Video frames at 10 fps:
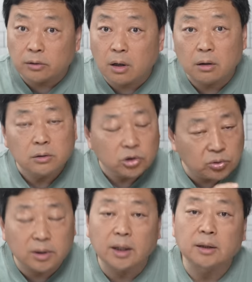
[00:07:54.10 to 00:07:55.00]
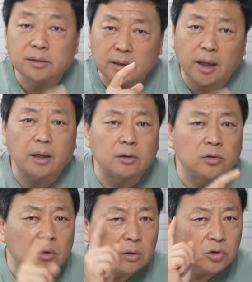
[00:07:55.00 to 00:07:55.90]
到说他哎，
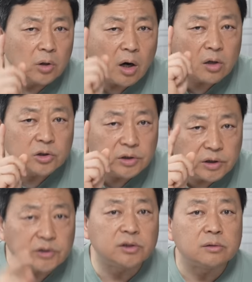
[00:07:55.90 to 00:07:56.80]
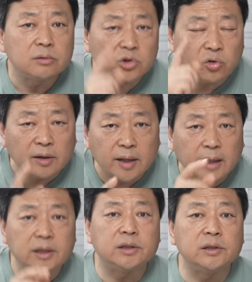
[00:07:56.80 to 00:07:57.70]
二十一次传
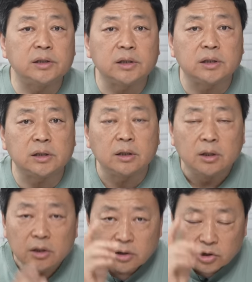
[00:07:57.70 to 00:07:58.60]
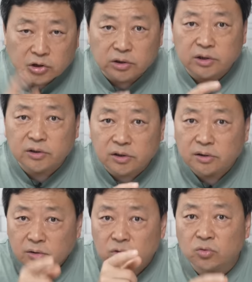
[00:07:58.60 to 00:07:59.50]
达疫情信息，十几
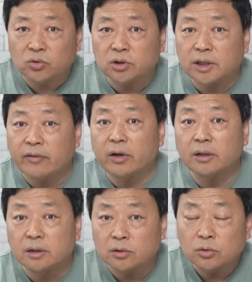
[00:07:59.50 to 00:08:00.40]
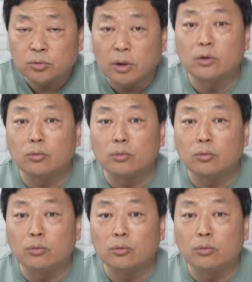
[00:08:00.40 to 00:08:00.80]
次组织单位的员